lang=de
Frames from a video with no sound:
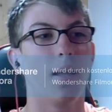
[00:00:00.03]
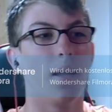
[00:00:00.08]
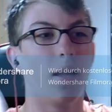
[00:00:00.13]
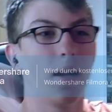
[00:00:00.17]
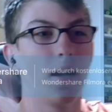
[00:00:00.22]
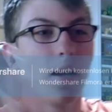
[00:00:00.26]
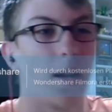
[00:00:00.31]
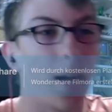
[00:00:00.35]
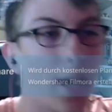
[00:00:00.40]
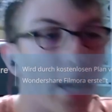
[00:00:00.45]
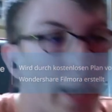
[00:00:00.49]

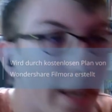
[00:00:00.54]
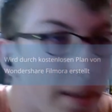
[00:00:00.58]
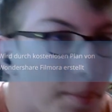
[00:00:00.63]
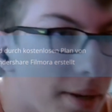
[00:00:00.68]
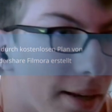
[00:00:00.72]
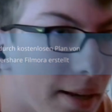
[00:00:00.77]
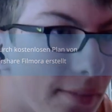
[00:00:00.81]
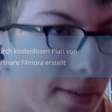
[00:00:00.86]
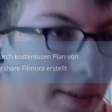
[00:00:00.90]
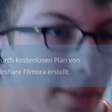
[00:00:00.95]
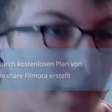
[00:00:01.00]
Hi meine
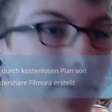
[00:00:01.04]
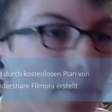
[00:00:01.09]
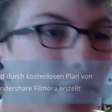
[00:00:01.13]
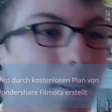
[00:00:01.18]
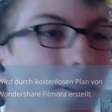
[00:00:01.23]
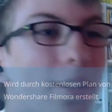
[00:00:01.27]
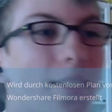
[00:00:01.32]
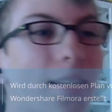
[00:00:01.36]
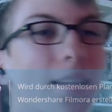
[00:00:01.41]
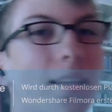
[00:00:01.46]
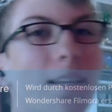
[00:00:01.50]
werten Freunde,
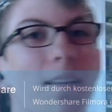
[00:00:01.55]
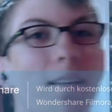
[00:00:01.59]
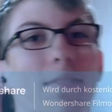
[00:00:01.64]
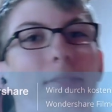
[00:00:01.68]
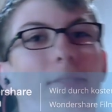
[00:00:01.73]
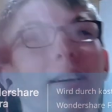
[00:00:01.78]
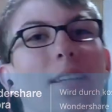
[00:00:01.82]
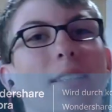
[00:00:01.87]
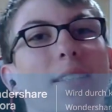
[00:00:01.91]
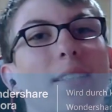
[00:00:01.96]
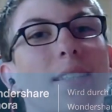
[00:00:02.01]

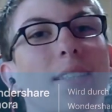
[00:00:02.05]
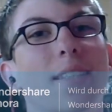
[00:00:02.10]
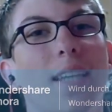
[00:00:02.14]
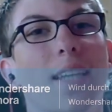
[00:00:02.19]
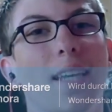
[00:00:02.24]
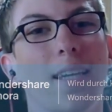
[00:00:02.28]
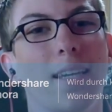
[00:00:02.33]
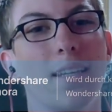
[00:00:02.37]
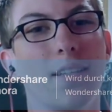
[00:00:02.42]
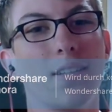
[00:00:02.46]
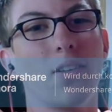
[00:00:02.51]
was geht
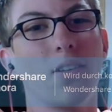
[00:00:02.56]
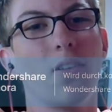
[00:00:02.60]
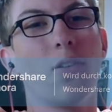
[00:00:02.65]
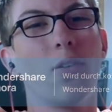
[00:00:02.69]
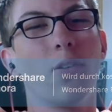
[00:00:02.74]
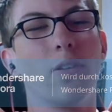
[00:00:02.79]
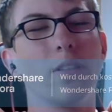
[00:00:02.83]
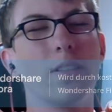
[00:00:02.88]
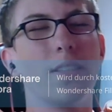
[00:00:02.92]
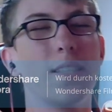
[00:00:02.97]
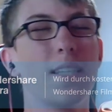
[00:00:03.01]
und
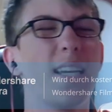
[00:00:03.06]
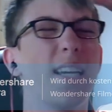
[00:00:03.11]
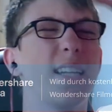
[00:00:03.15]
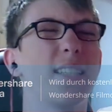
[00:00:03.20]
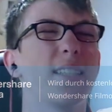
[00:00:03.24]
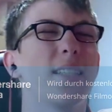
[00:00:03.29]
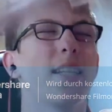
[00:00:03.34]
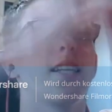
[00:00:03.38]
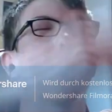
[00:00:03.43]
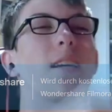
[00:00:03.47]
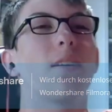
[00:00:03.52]
herzlich
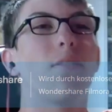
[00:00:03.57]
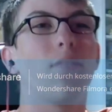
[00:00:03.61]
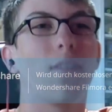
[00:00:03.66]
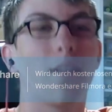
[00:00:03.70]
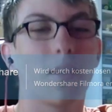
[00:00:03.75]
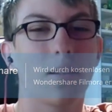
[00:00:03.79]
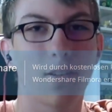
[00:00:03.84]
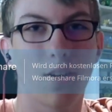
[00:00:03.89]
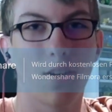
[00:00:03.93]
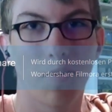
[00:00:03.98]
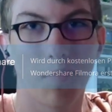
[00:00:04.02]

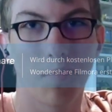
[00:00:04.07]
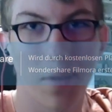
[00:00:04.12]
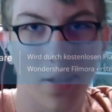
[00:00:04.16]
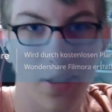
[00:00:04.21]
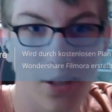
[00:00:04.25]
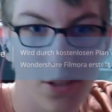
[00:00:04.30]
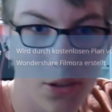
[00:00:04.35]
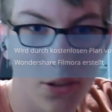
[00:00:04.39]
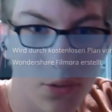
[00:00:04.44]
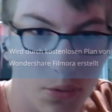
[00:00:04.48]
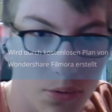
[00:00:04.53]
willkommen zu
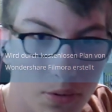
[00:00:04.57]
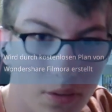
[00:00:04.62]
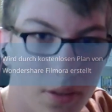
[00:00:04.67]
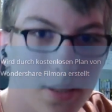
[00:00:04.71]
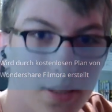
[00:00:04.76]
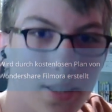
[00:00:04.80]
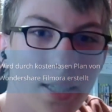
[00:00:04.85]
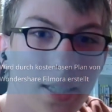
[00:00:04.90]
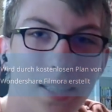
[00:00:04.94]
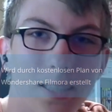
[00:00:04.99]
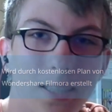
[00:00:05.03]

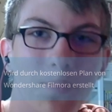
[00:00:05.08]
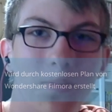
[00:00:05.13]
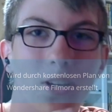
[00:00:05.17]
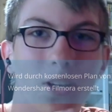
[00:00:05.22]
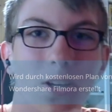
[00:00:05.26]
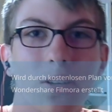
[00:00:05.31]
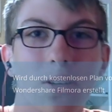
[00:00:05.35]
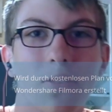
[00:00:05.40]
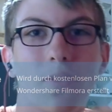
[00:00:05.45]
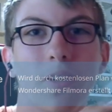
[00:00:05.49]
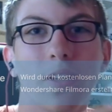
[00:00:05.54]
diesem neuen
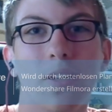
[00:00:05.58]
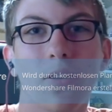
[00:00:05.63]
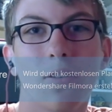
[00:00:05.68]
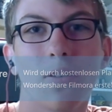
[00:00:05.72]
Video.